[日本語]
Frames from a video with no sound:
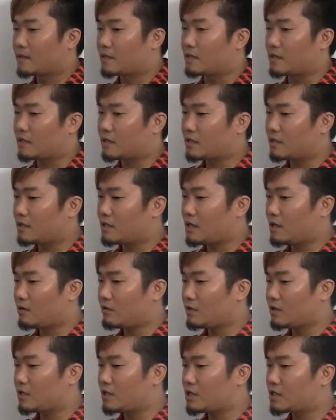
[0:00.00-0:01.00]
開き
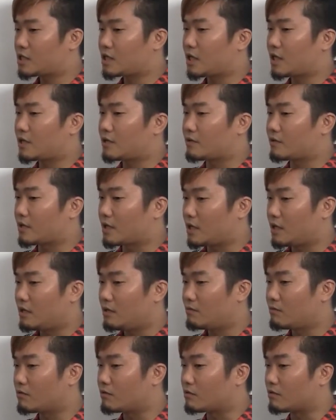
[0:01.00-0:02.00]
直りに近いような
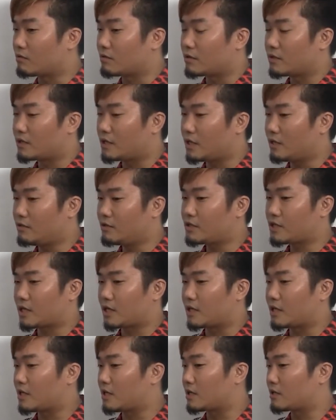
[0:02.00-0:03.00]
もうやるし
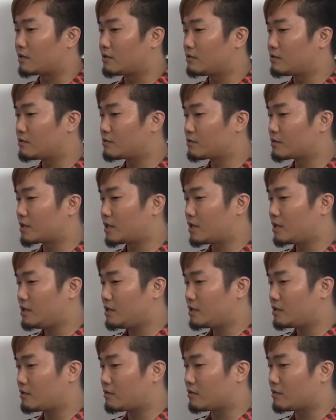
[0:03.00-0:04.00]
かねえっていう状態
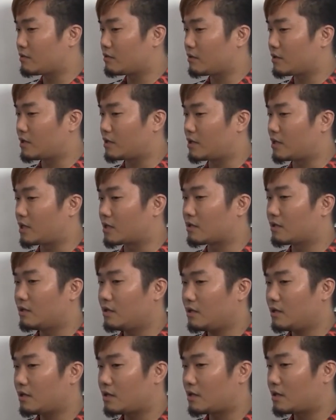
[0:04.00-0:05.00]
になっ
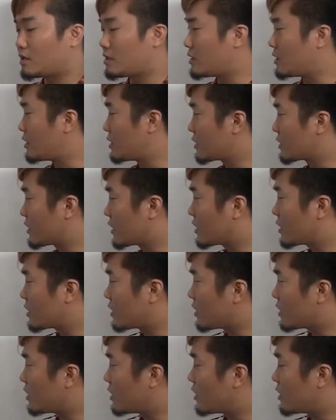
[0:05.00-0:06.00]
て、えー、結
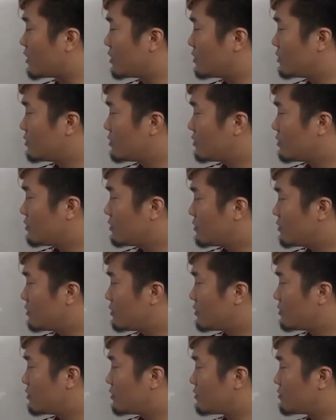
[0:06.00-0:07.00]
果が
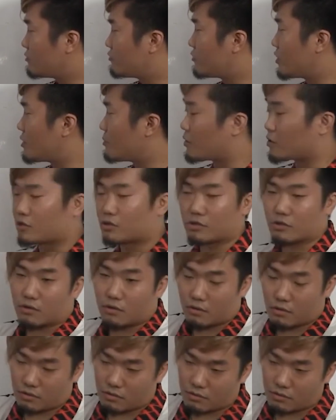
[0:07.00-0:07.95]
出ました